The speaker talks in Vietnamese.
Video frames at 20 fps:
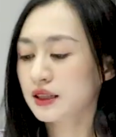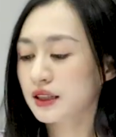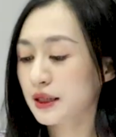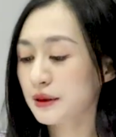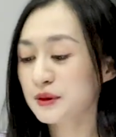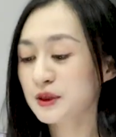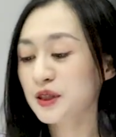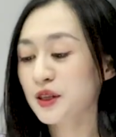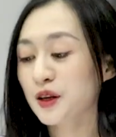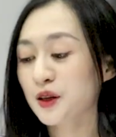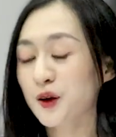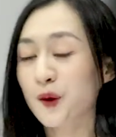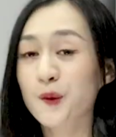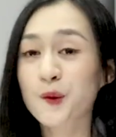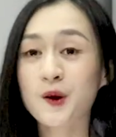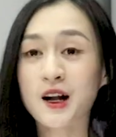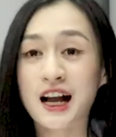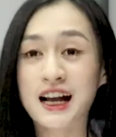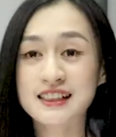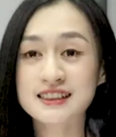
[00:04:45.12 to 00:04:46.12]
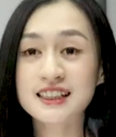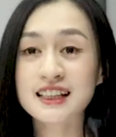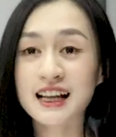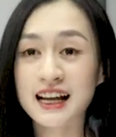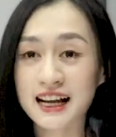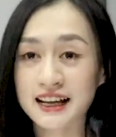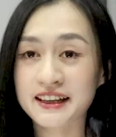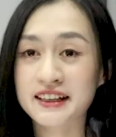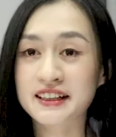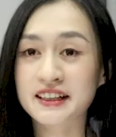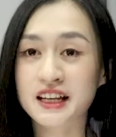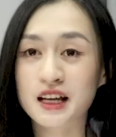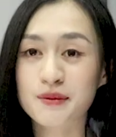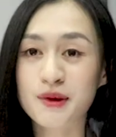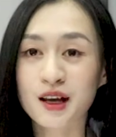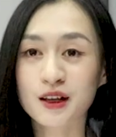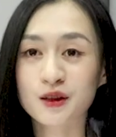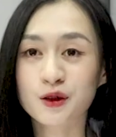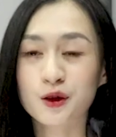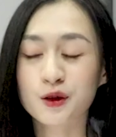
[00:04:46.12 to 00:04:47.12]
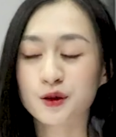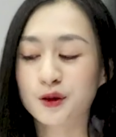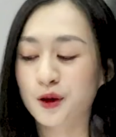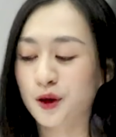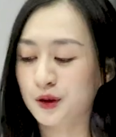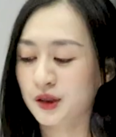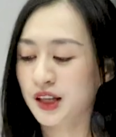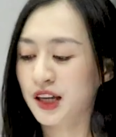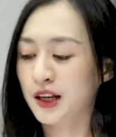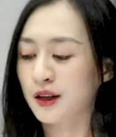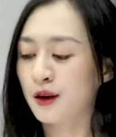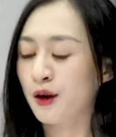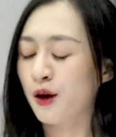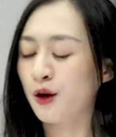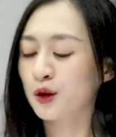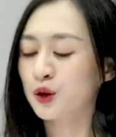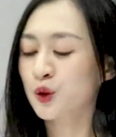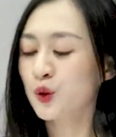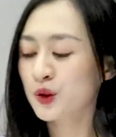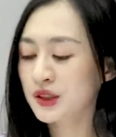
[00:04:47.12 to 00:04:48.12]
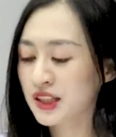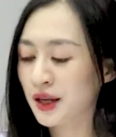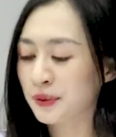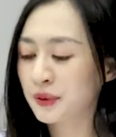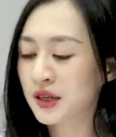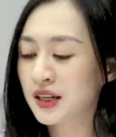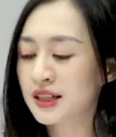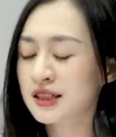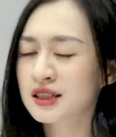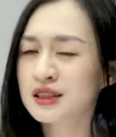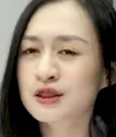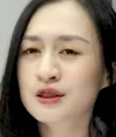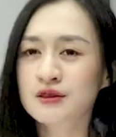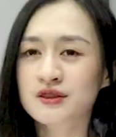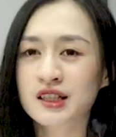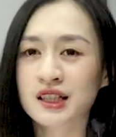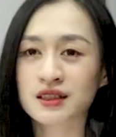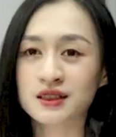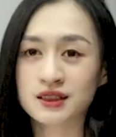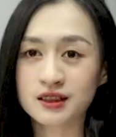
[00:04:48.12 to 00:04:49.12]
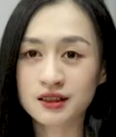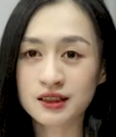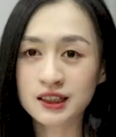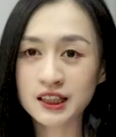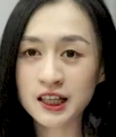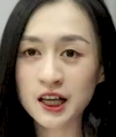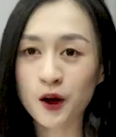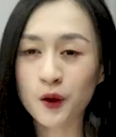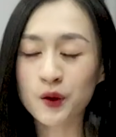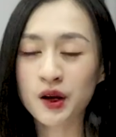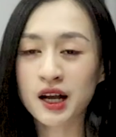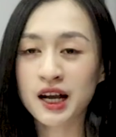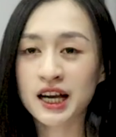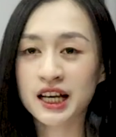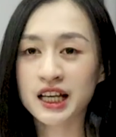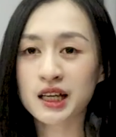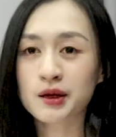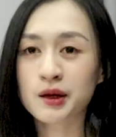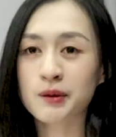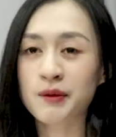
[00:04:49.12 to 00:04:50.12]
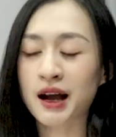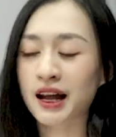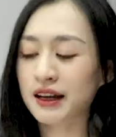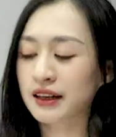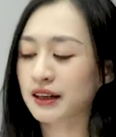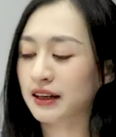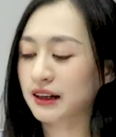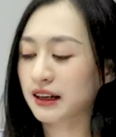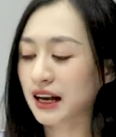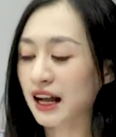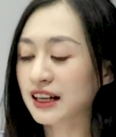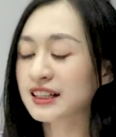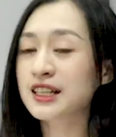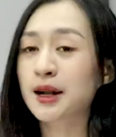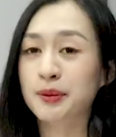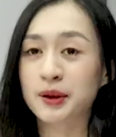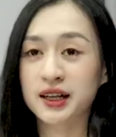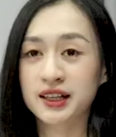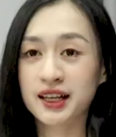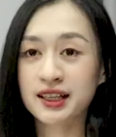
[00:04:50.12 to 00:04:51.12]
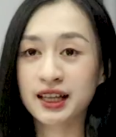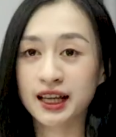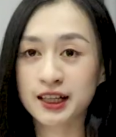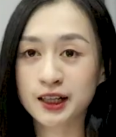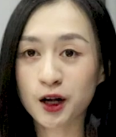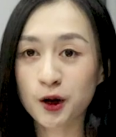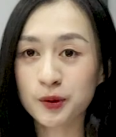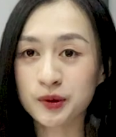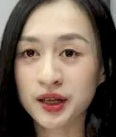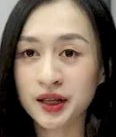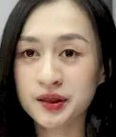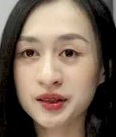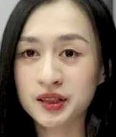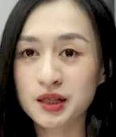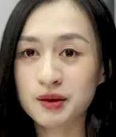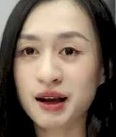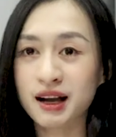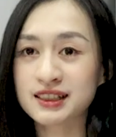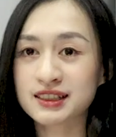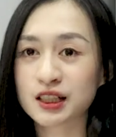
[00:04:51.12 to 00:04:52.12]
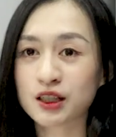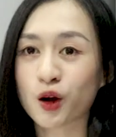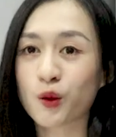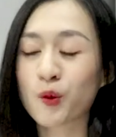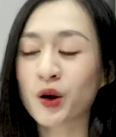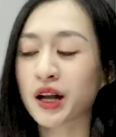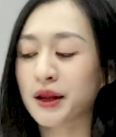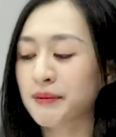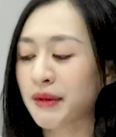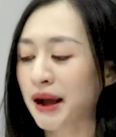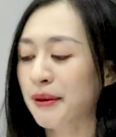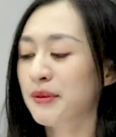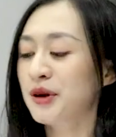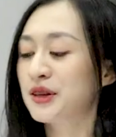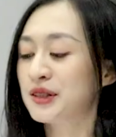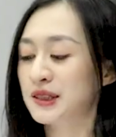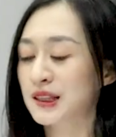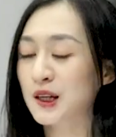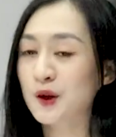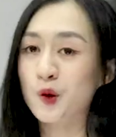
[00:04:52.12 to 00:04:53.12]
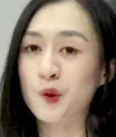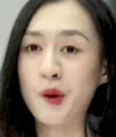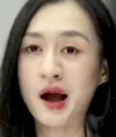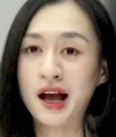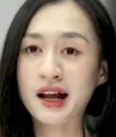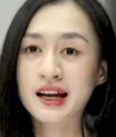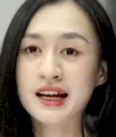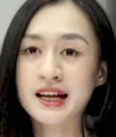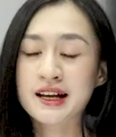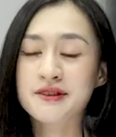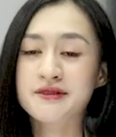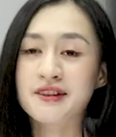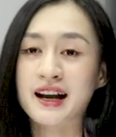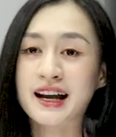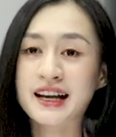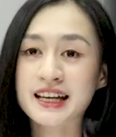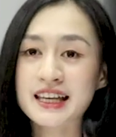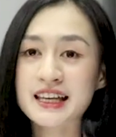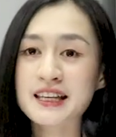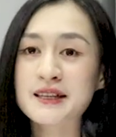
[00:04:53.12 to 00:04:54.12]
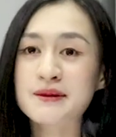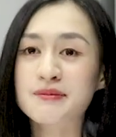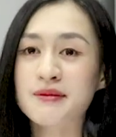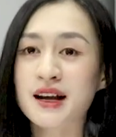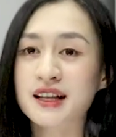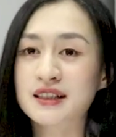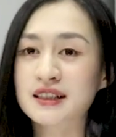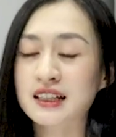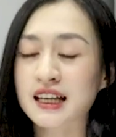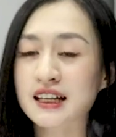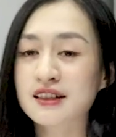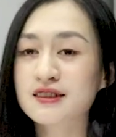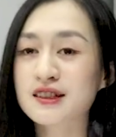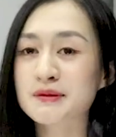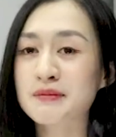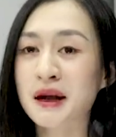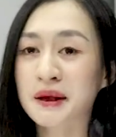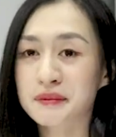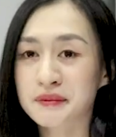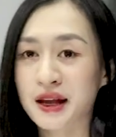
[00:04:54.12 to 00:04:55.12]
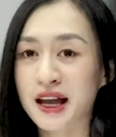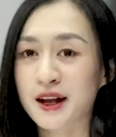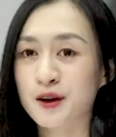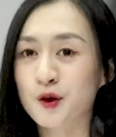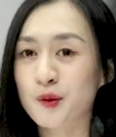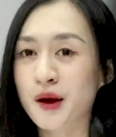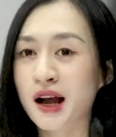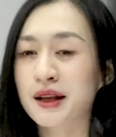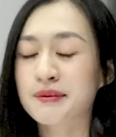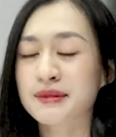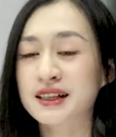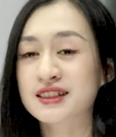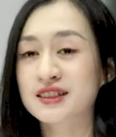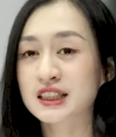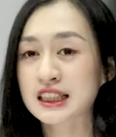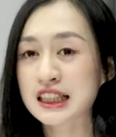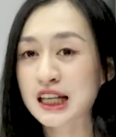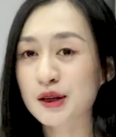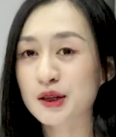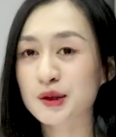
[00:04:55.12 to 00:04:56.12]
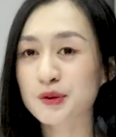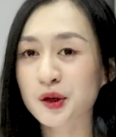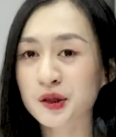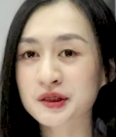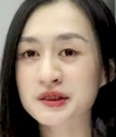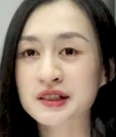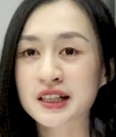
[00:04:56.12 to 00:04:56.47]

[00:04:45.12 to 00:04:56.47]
Thêm nữa, có một cái rất là hay là bạn còn có thể có thu nhập từ việc giới thiệu. Khi mà bạn đăng nhập cái này thành công này thì bạn sẽ có một cái mã mời riêng của bạn. Và khi mà những cái người bạn bè của bạn, bạn giới thiệu đến